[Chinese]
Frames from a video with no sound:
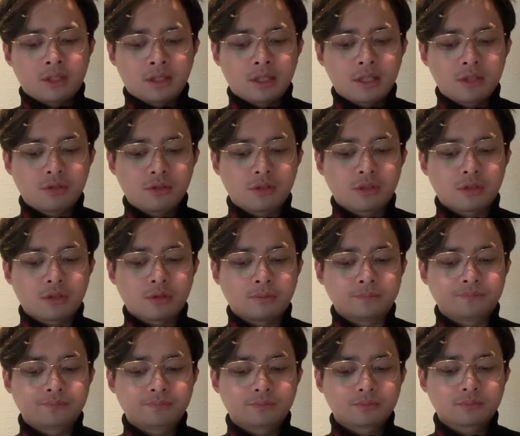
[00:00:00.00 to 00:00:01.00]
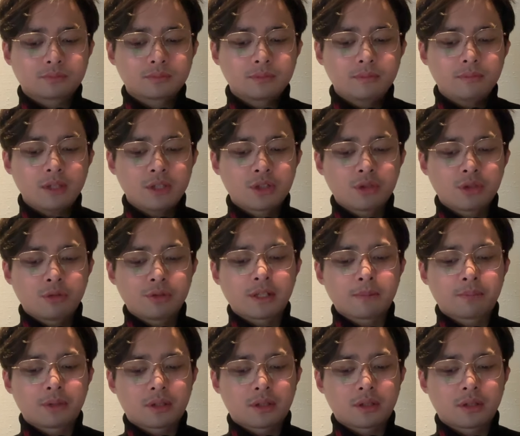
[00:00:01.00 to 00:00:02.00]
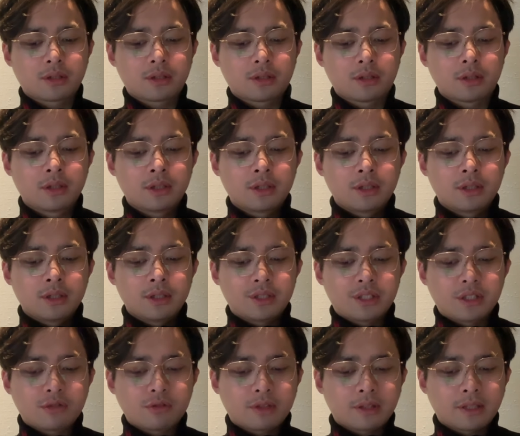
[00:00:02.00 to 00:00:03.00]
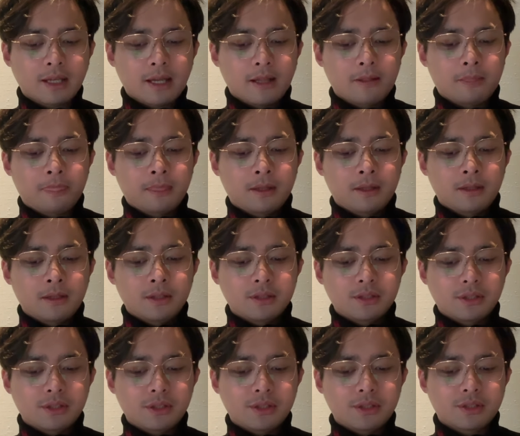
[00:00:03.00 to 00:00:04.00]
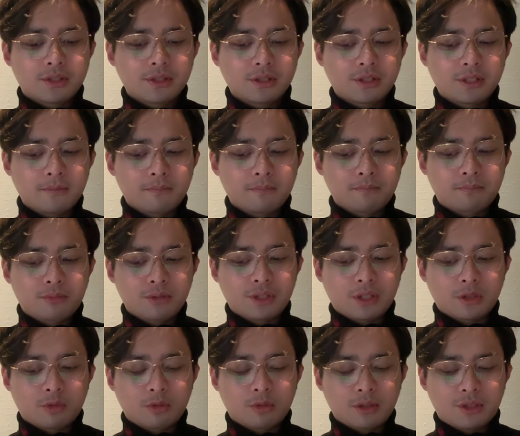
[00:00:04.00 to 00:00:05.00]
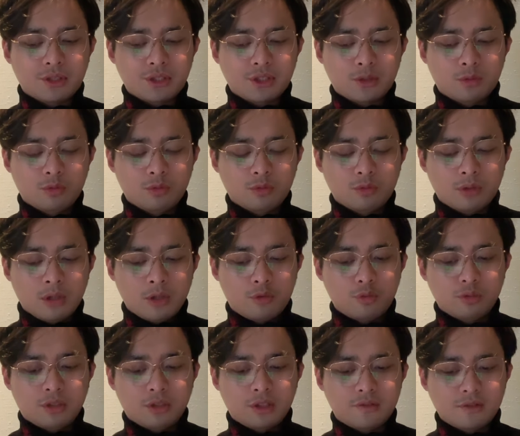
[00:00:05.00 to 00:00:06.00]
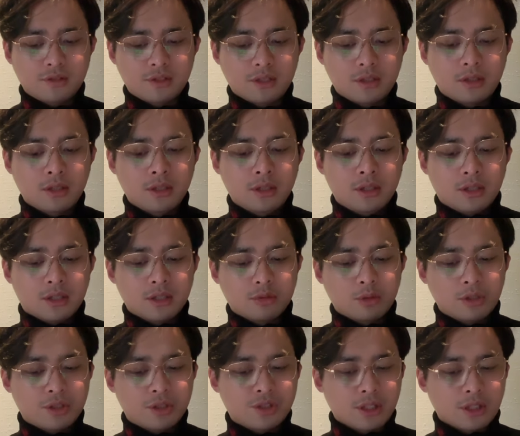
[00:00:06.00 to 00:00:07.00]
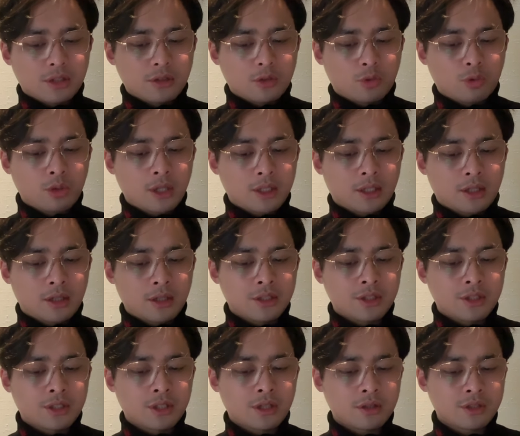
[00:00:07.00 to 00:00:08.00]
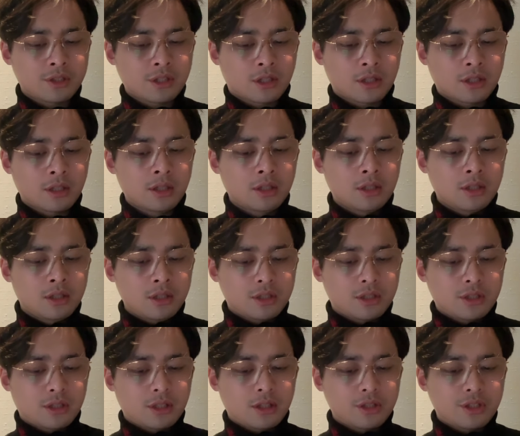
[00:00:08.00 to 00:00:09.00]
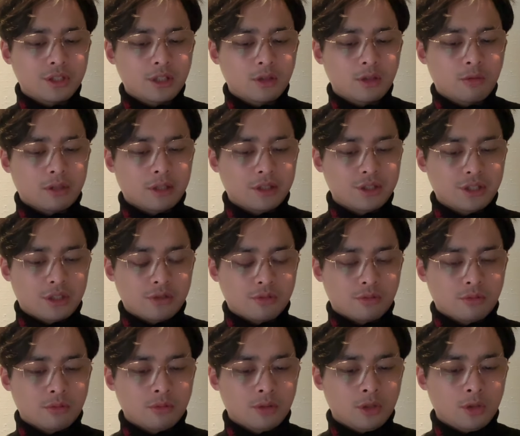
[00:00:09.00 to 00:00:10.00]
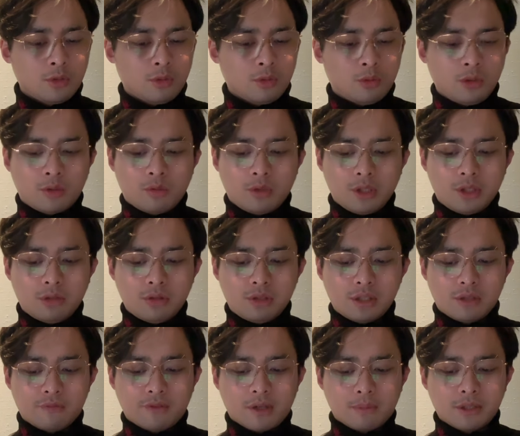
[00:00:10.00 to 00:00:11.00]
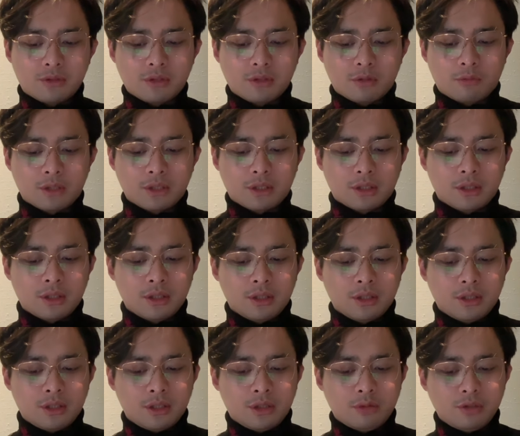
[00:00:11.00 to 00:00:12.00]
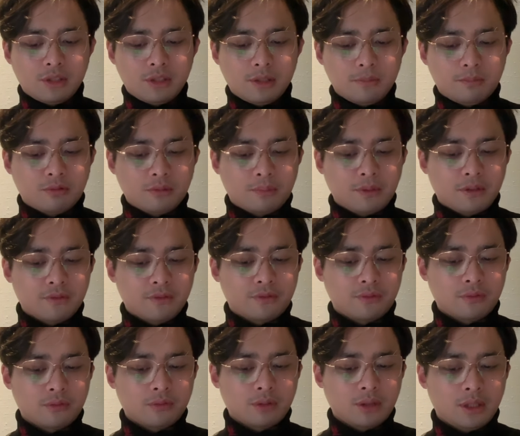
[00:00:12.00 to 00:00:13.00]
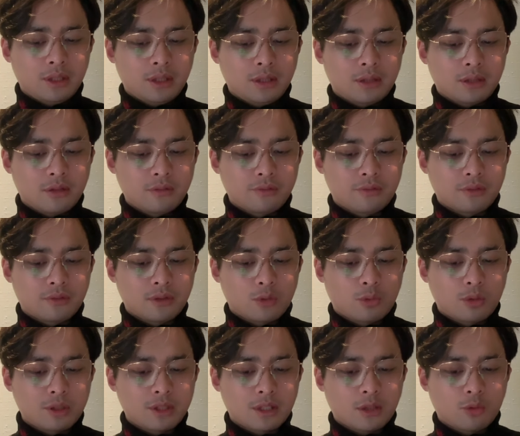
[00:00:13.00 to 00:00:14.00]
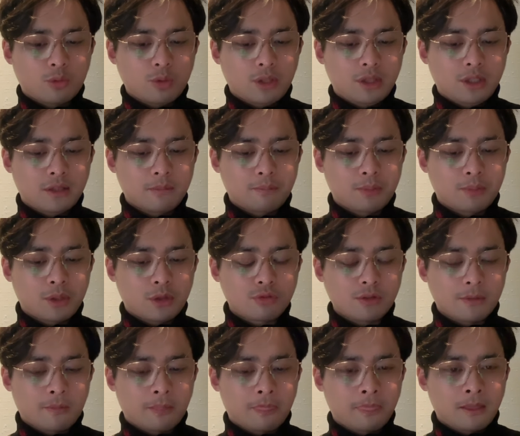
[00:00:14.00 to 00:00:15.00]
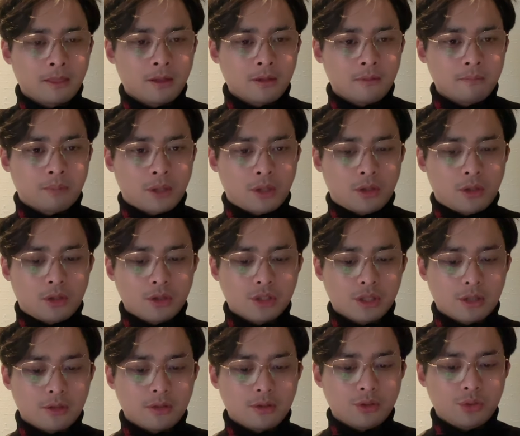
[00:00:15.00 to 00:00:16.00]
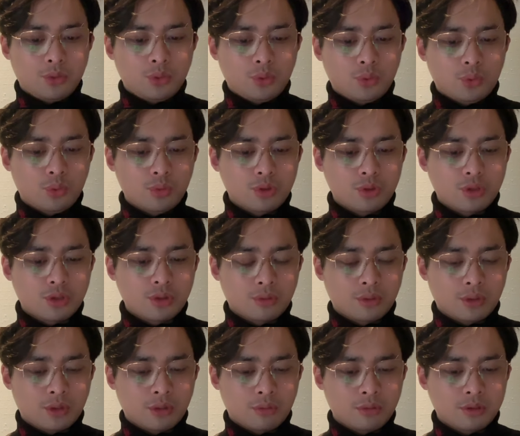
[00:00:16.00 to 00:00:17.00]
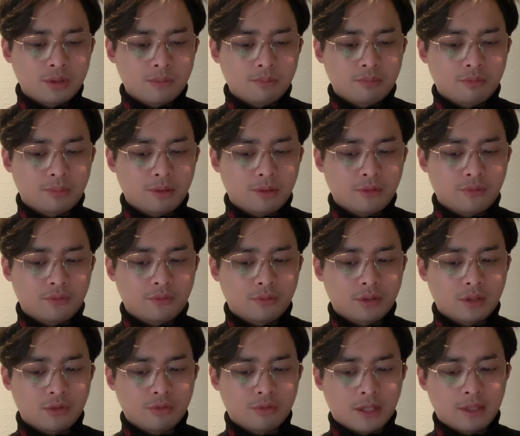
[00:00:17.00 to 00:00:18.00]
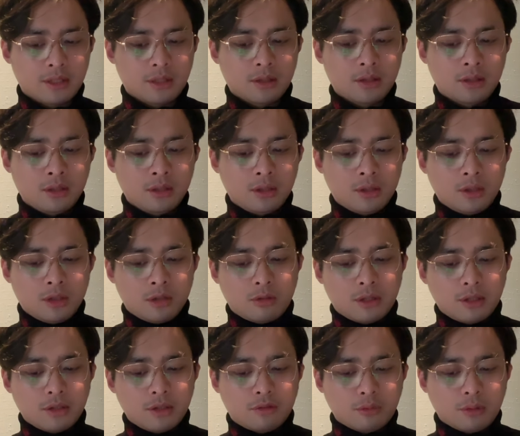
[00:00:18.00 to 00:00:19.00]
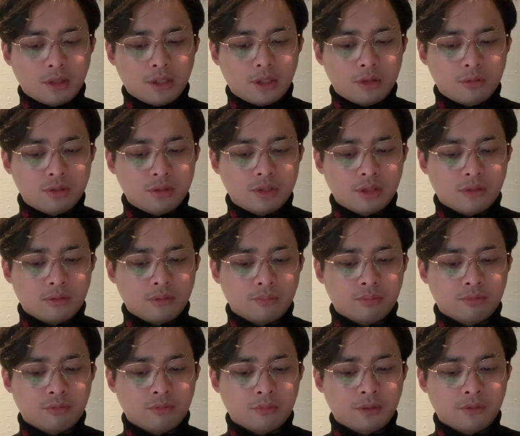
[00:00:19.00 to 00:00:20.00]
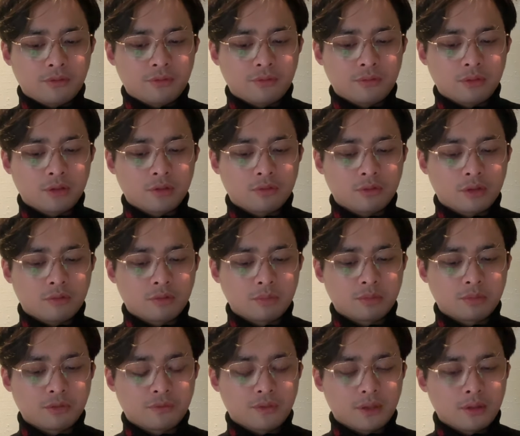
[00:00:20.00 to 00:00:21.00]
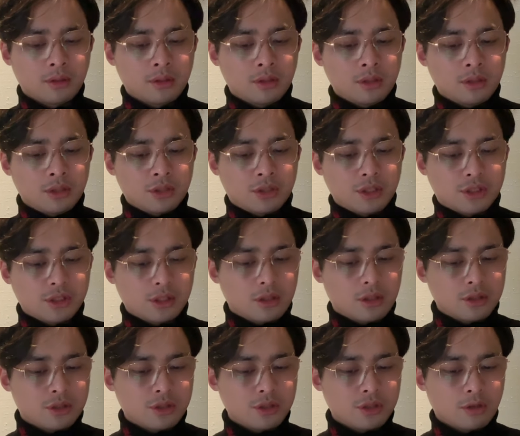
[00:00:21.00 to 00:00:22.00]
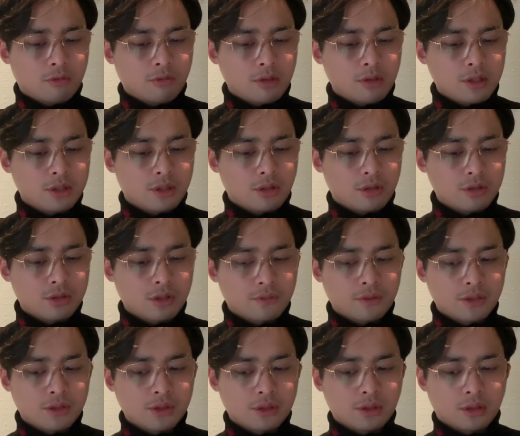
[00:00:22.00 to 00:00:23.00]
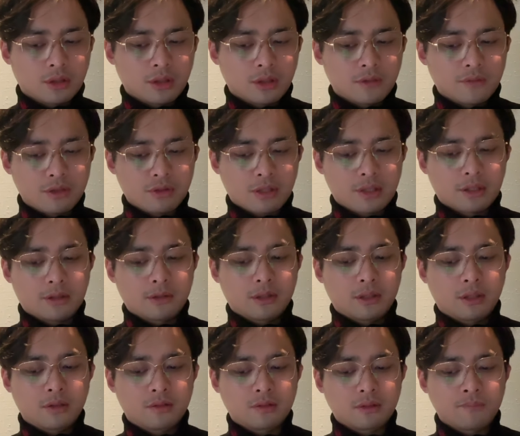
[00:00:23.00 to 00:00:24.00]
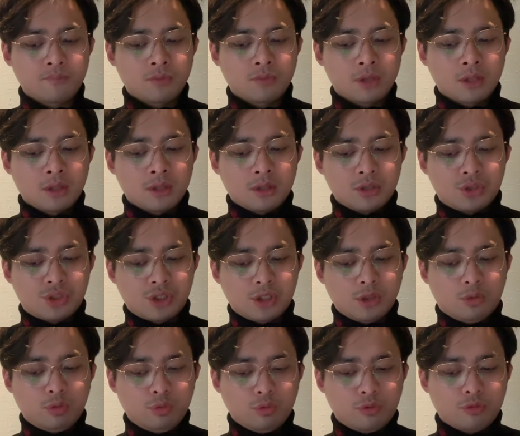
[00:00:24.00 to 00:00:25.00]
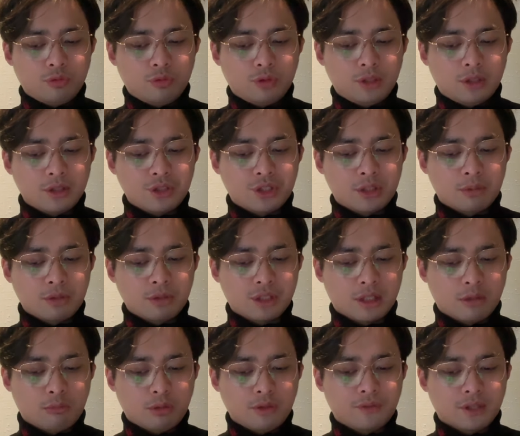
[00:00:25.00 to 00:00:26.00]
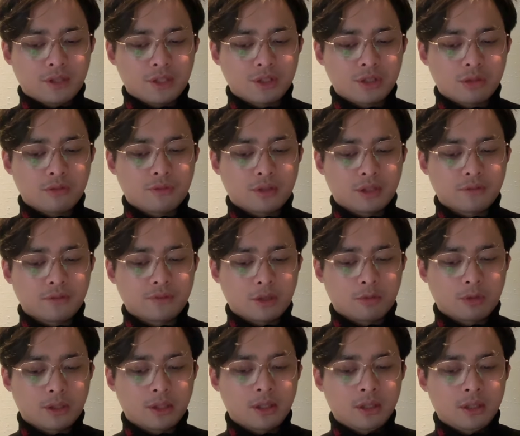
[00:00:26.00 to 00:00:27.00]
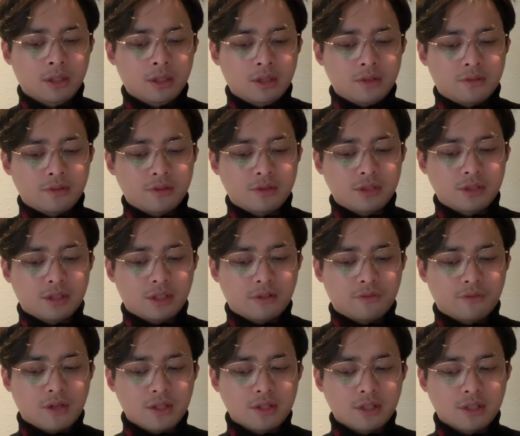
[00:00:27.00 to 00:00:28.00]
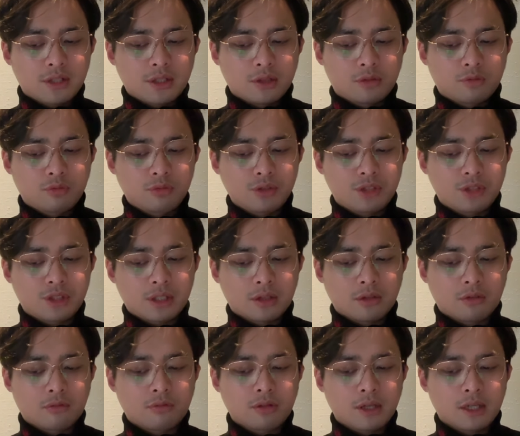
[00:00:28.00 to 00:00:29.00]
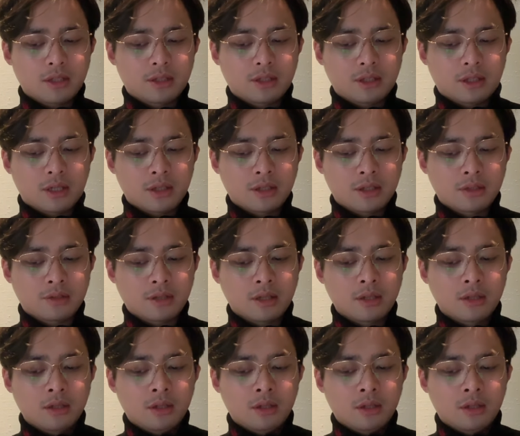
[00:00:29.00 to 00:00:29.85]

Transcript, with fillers: 连续使用抽检不合格。集装袋这一事件不仅对极兔速递自身，更对整个快递行业敲响了质量监管的警钟。我国邮政法明确规定，邮政普遍服务应当符合国家规定的标准，保障用户使用邮政普遍服务的权利。快递作为邮政普遍服务的重要组成部分，其质量直接关系到消费者的合法权益。因此，极兔速递的行为显然违反了相关法律法规。此次事件的发生也凸显了快递行业在